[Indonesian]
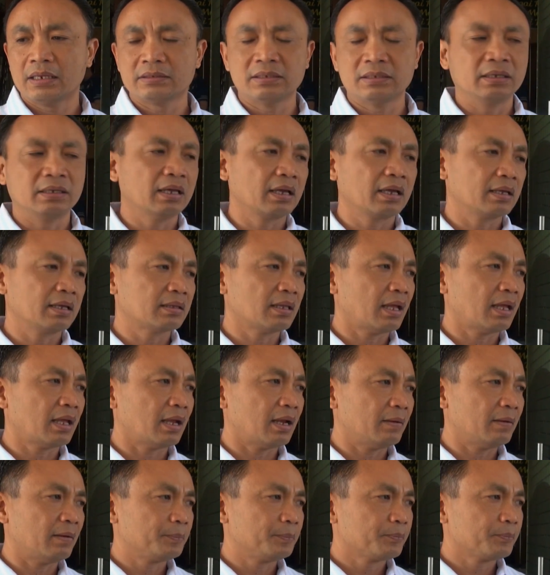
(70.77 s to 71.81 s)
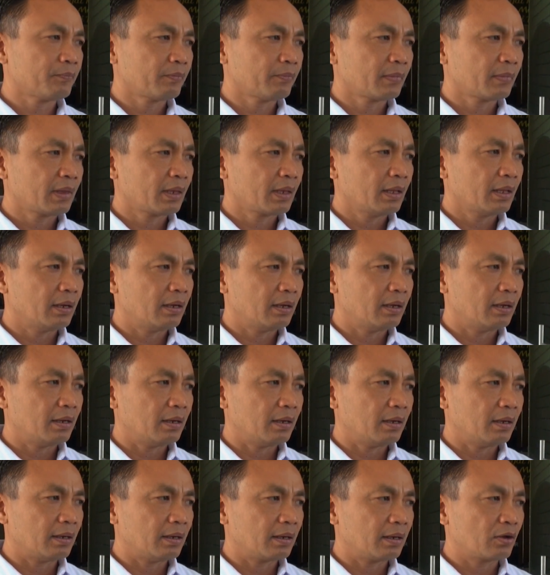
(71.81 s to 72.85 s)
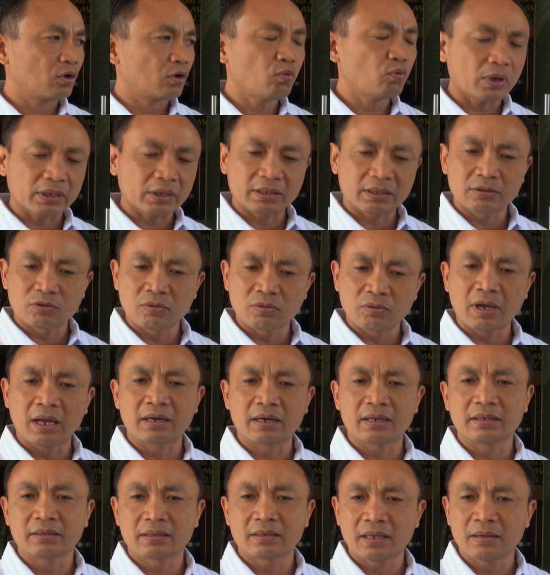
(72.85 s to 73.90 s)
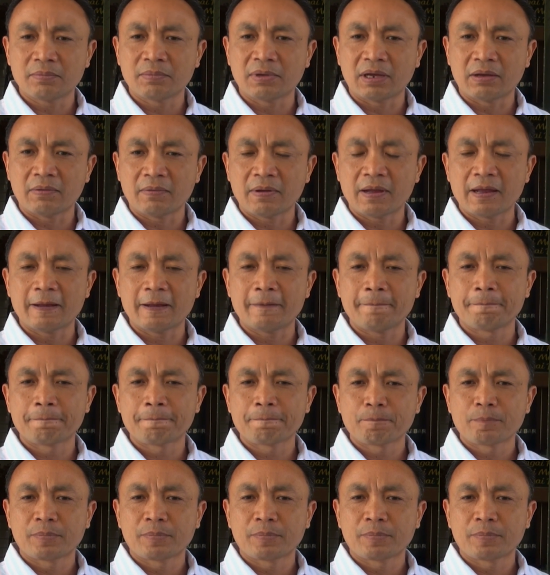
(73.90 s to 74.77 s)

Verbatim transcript: Sehingga kita uh, kuat dugaan kita bahwa